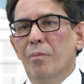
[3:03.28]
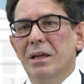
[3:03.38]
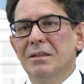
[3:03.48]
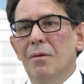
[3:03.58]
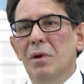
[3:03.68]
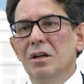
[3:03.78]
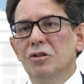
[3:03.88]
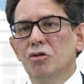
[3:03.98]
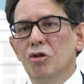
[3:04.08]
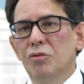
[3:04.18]
para saber
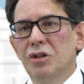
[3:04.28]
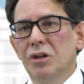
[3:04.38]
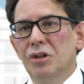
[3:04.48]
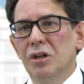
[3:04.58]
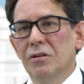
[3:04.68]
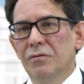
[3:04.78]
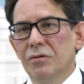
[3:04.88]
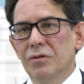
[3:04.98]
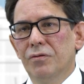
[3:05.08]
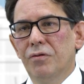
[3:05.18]
se os
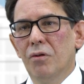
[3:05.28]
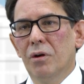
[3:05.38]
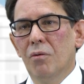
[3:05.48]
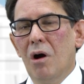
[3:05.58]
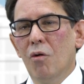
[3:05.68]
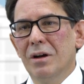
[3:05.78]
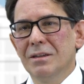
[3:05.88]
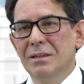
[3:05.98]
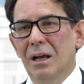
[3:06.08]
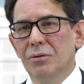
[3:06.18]
objetivos foram
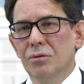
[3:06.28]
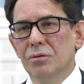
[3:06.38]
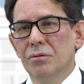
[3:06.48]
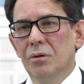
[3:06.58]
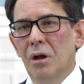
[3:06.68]
alcançados.